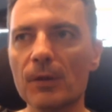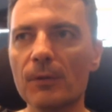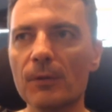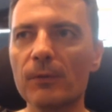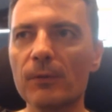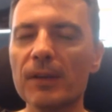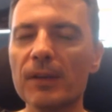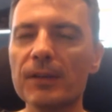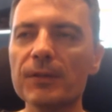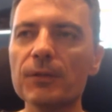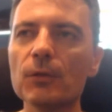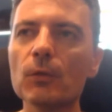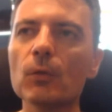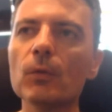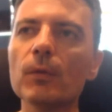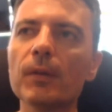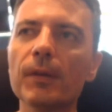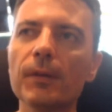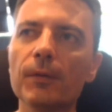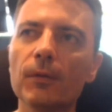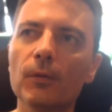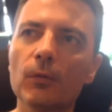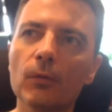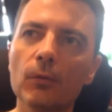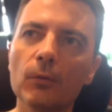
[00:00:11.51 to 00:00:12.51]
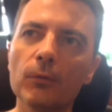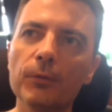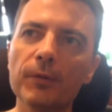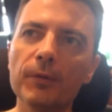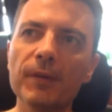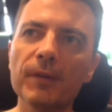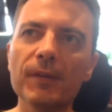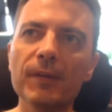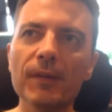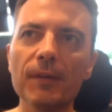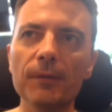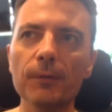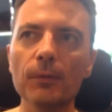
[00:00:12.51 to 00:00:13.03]
l'inflation et sur
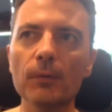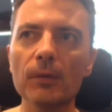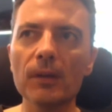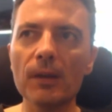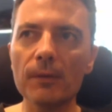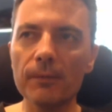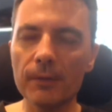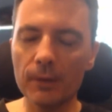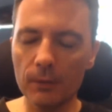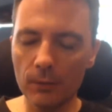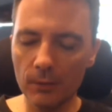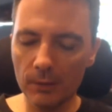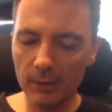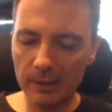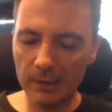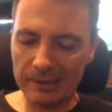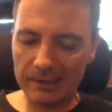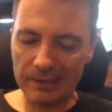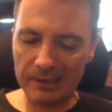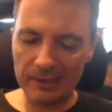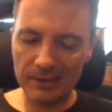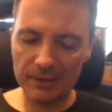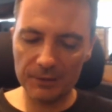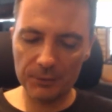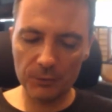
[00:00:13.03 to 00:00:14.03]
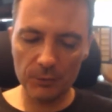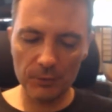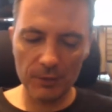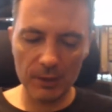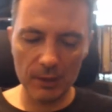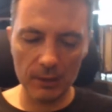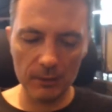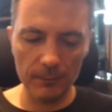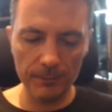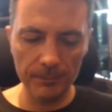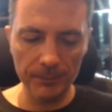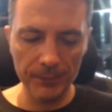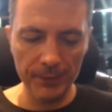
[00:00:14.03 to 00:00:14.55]
l'utilisation de la valeur
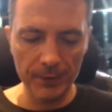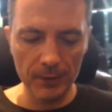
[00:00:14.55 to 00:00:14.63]
internationale.